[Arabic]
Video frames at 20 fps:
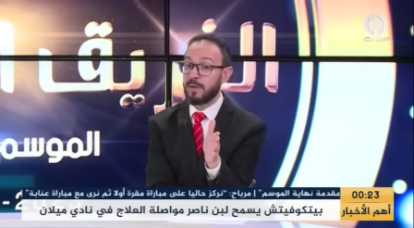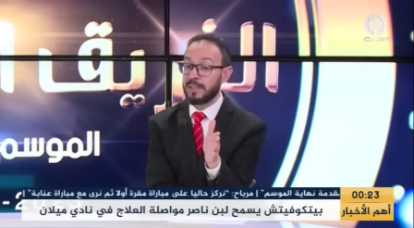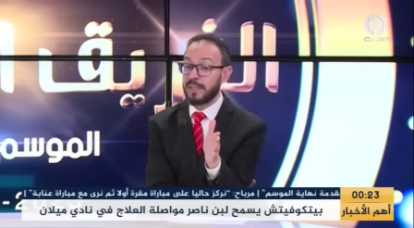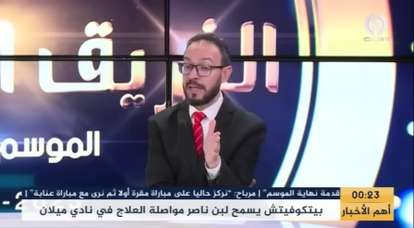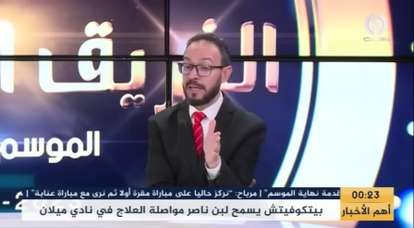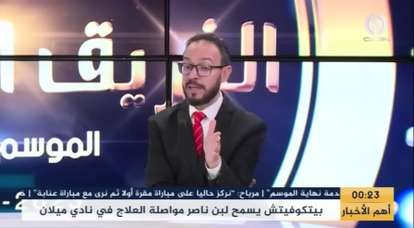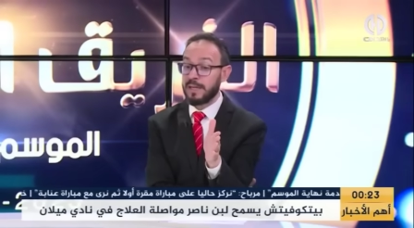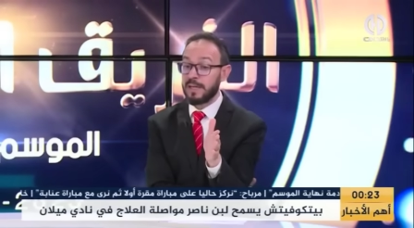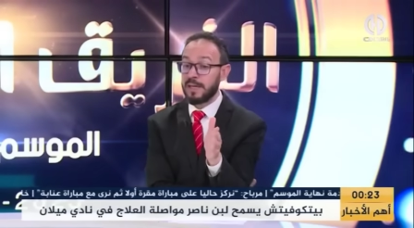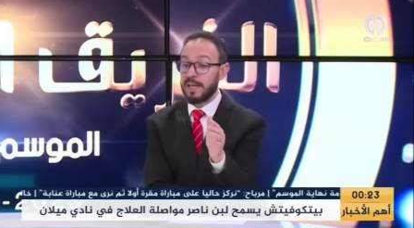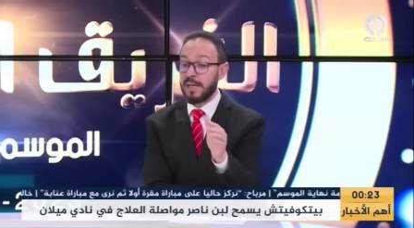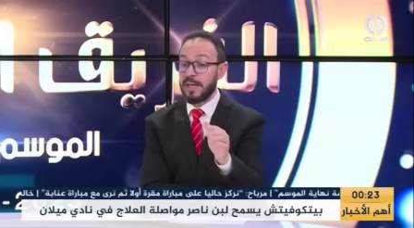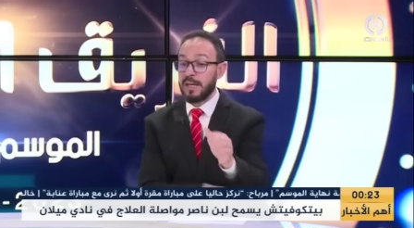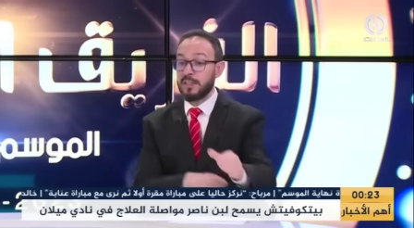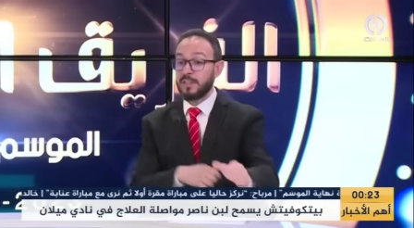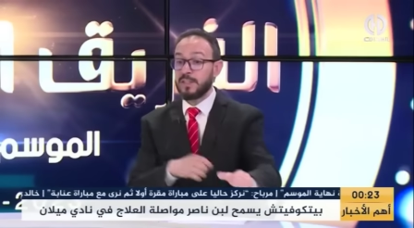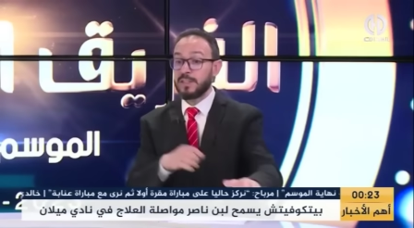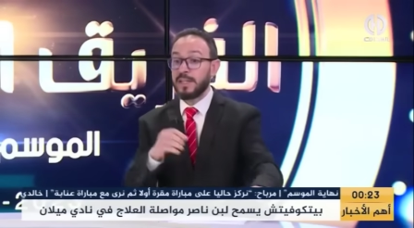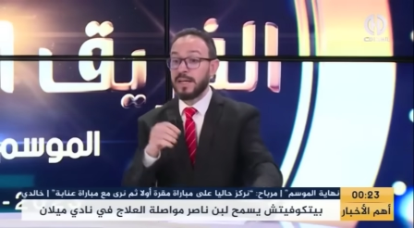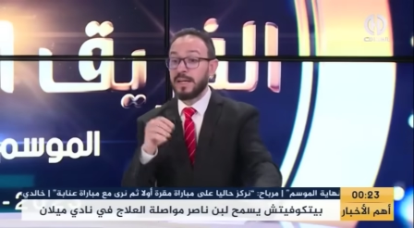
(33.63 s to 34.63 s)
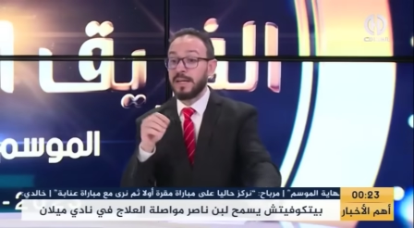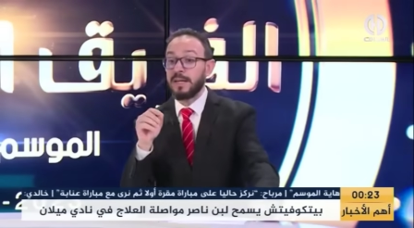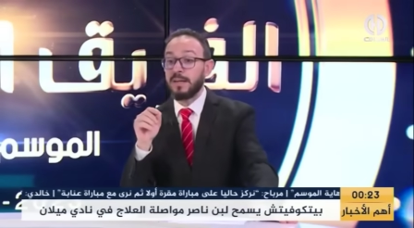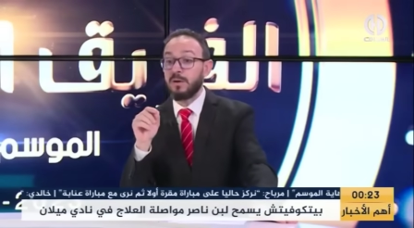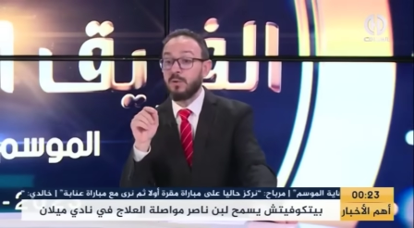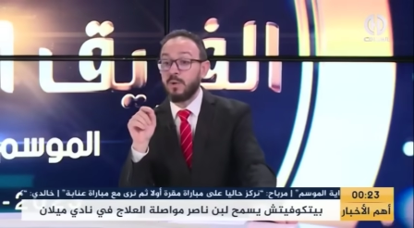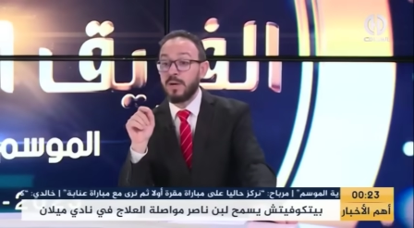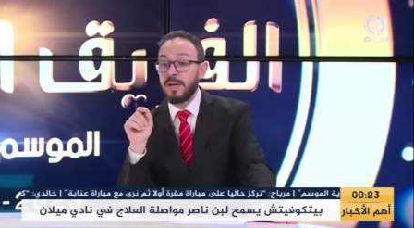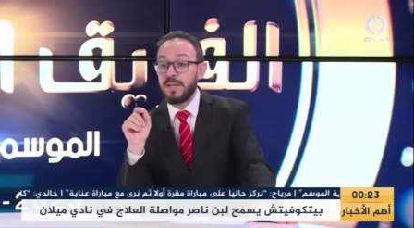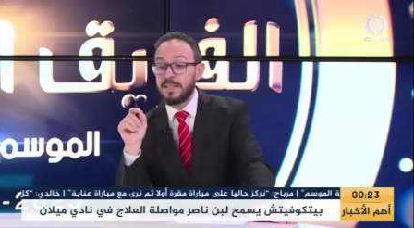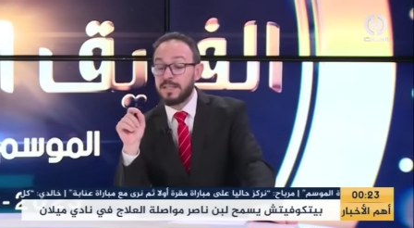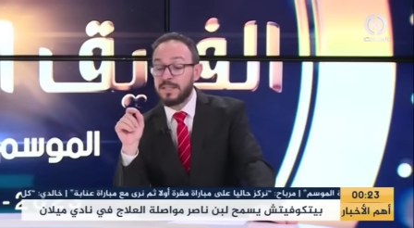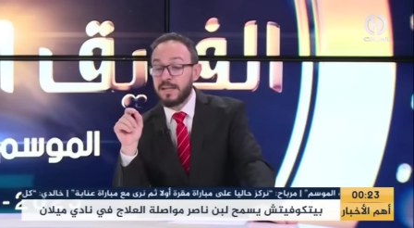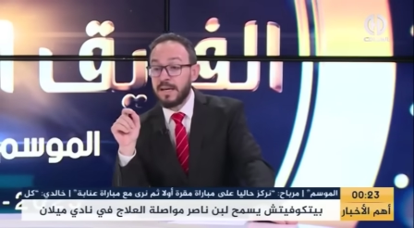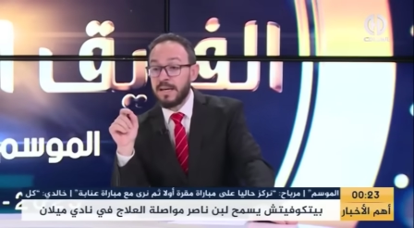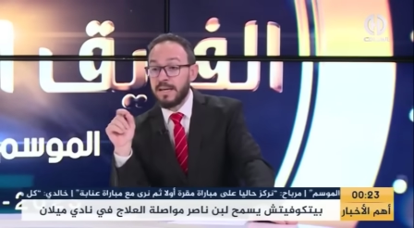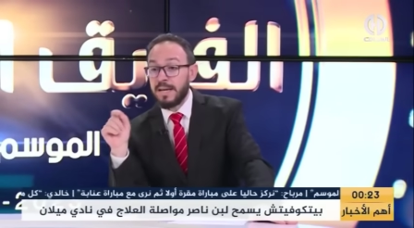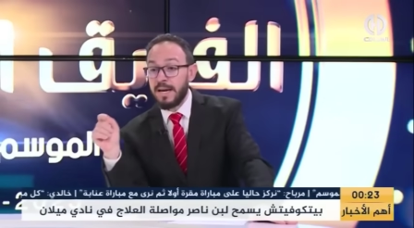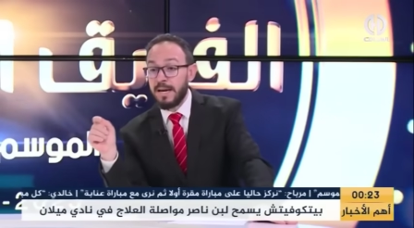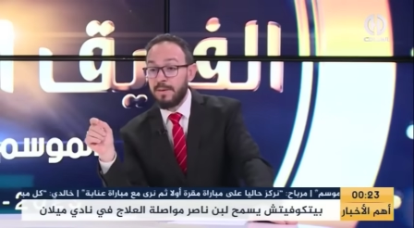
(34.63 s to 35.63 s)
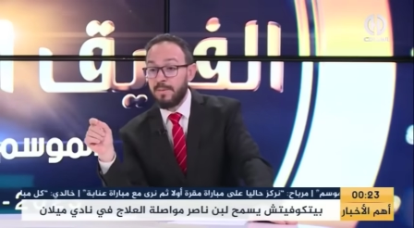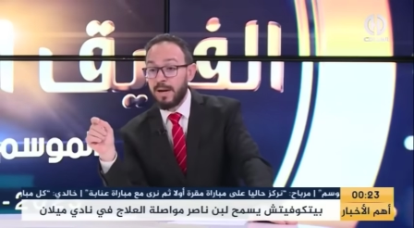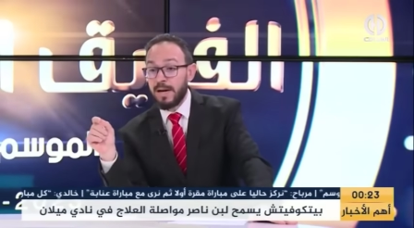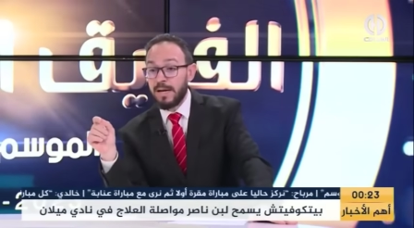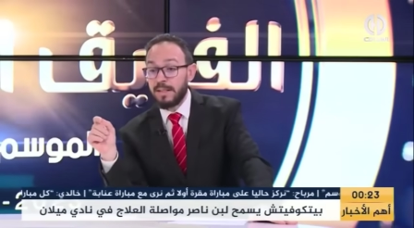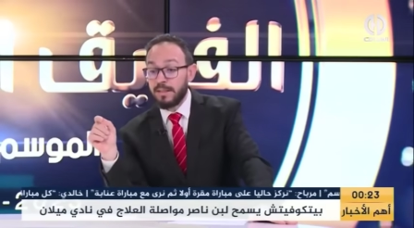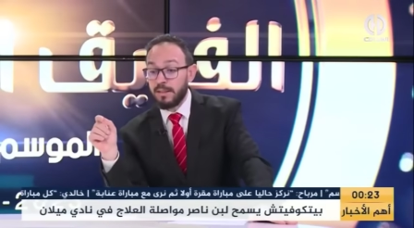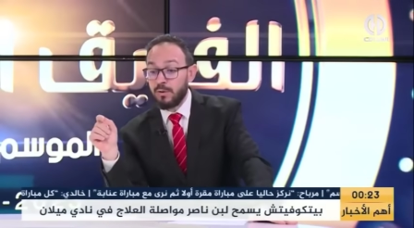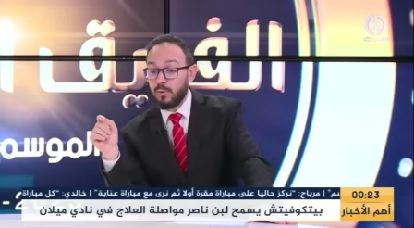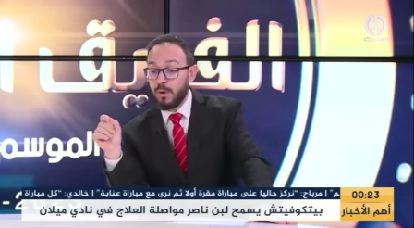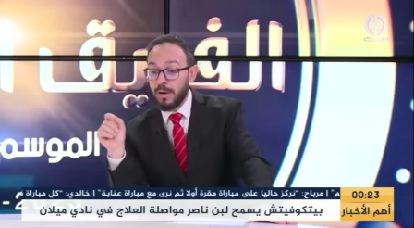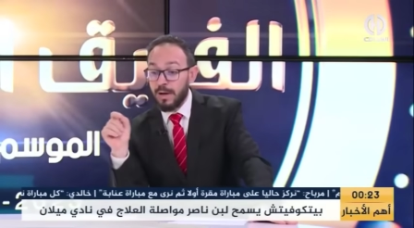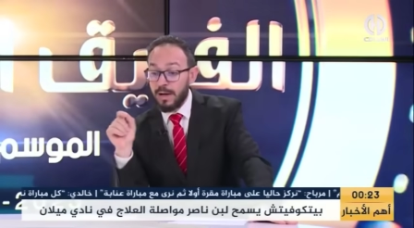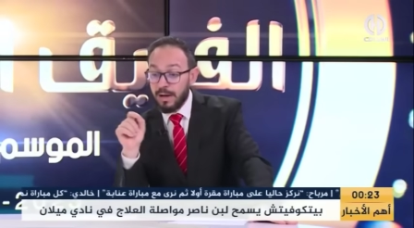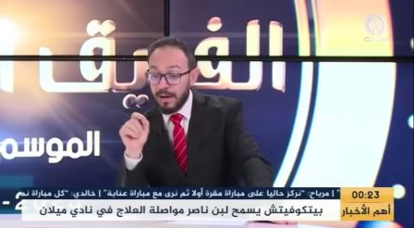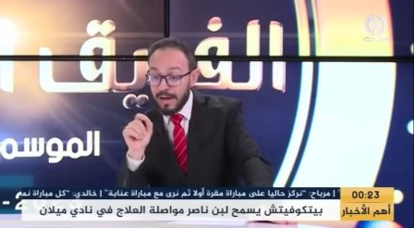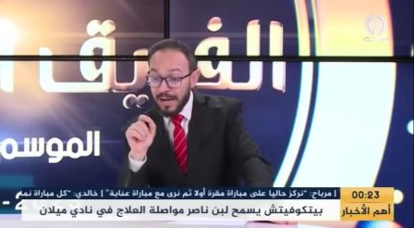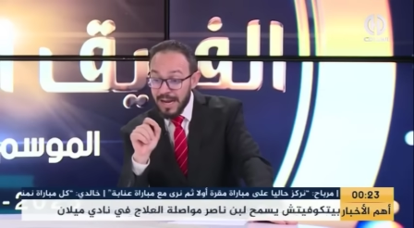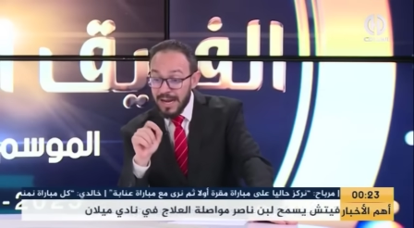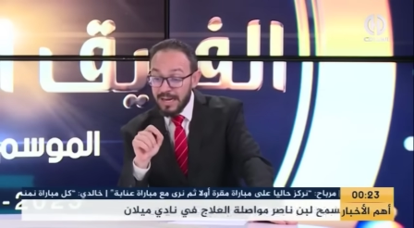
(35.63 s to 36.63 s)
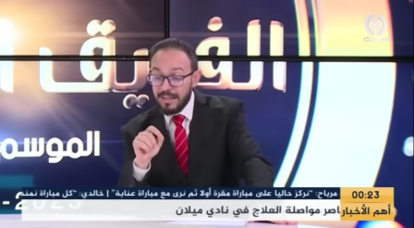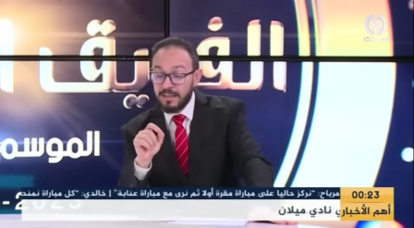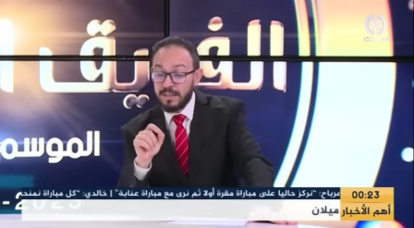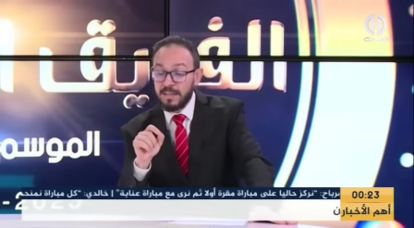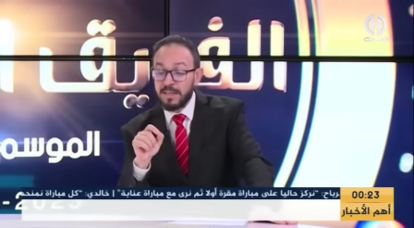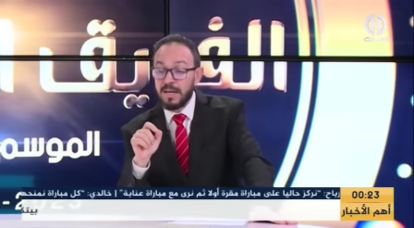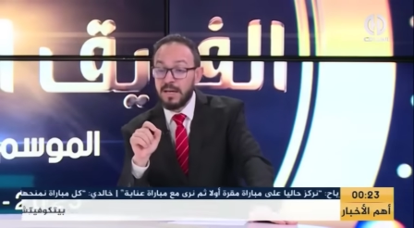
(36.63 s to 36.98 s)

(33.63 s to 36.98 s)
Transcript: الوطني الجزائري هو ليس لاعب عادي هو قائد